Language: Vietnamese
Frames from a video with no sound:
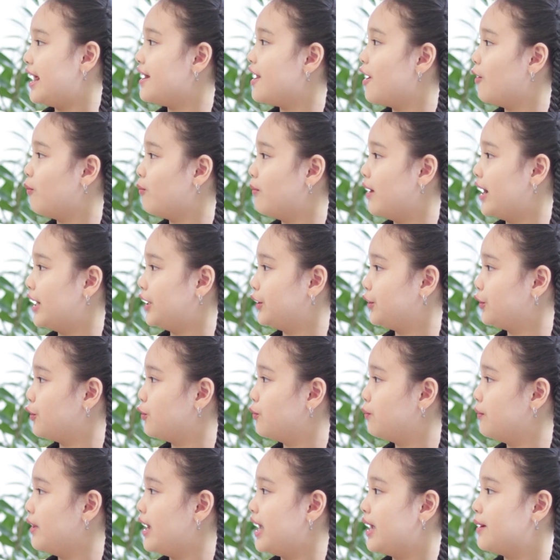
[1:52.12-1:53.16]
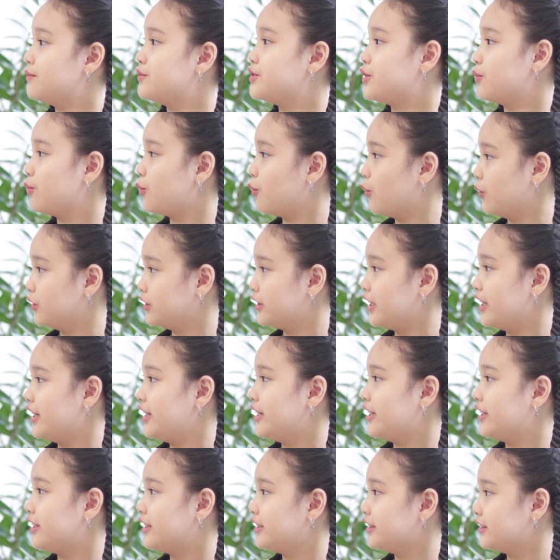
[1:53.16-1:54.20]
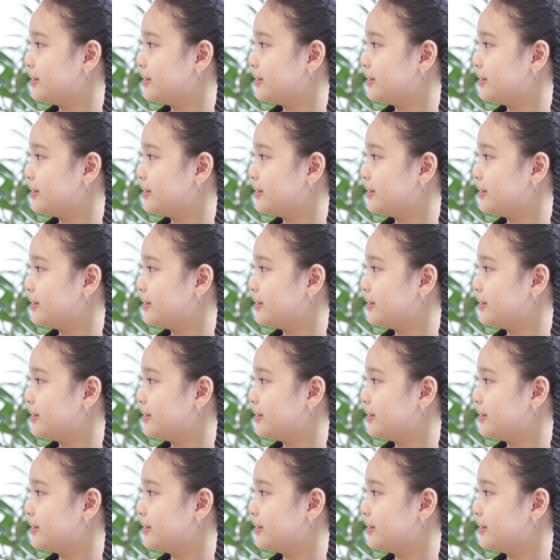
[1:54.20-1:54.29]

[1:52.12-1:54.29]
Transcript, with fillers: đã đồng hành cùng em trong cuộc thi.